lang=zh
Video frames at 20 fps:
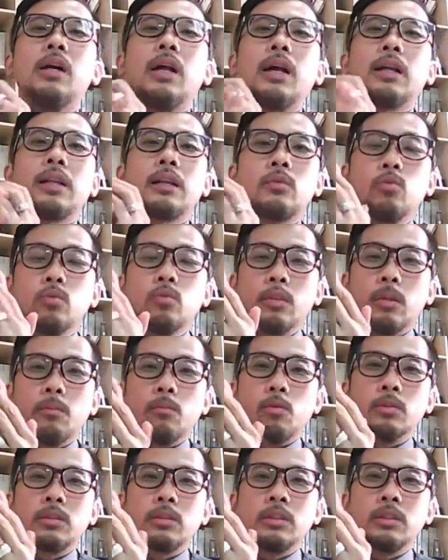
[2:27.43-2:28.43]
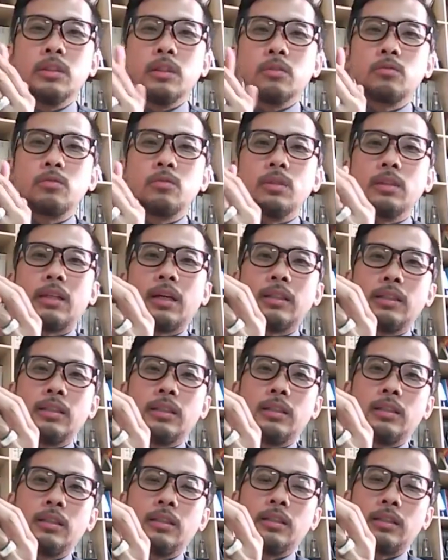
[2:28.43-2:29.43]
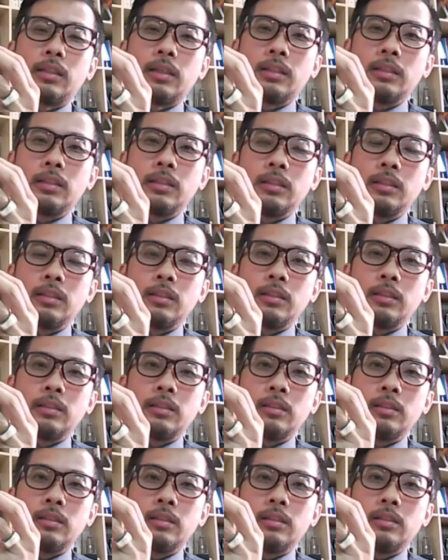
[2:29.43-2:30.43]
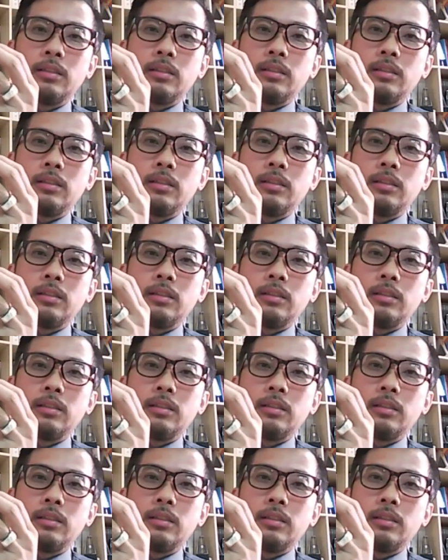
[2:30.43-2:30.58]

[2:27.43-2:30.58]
那它镀的膜之后，所以它的它的